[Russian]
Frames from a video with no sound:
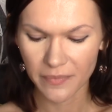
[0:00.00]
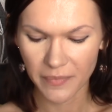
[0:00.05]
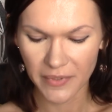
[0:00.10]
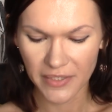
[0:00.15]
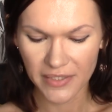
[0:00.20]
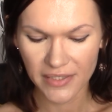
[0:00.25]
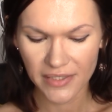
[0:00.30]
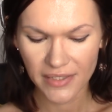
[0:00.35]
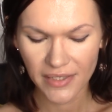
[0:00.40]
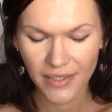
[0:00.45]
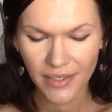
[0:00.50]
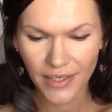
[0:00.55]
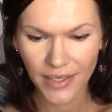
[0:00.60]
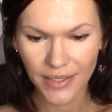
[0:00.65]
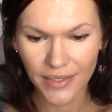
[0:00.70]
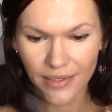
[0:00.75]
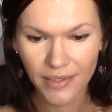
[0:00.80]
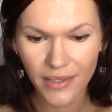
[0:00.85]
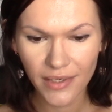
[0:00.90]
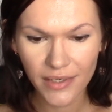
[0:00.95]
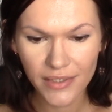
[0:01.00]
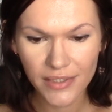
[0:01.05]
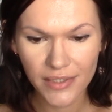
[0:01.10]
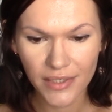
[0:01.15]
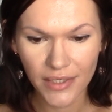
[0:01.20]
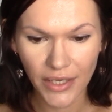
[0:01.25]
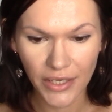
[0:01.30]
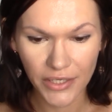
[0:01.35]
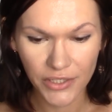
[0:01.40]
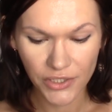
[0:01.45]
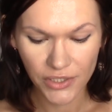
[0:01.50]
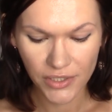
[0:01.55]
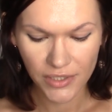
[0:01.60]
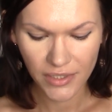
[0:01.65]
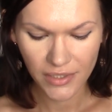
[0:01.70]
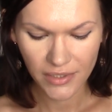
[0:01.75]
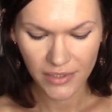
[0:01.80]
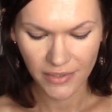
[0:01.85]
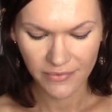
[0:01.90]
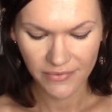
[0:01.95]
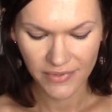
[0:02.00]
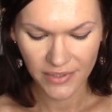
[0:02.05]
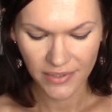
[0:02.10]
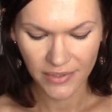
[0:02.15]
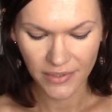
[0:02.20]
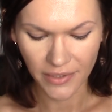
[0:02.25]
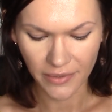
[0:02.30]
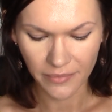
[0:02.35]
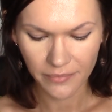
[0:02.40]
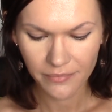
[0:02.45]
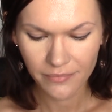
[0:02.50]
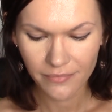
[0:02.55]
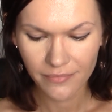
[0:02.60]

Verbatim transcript: под синий, NYX HD, как всегда.